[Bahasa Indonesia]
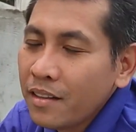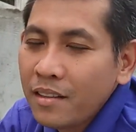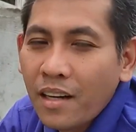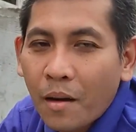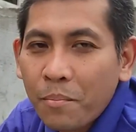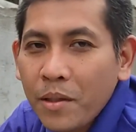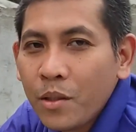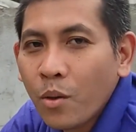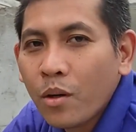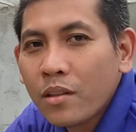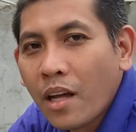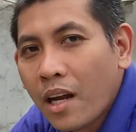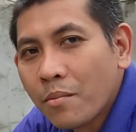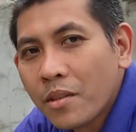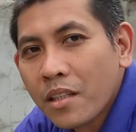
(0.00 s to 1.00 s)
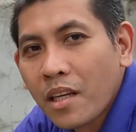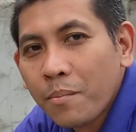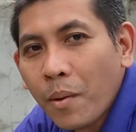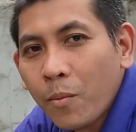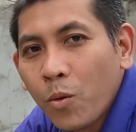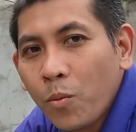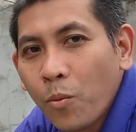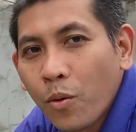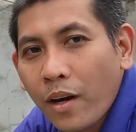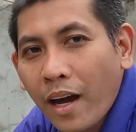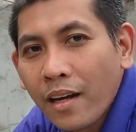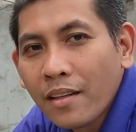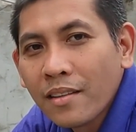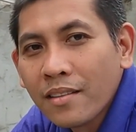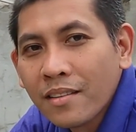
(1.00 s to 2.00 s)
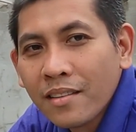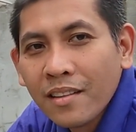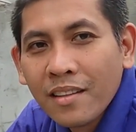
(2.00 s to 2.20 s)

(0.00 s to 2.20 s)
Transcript: tidak bingung dalam segi pemupukan,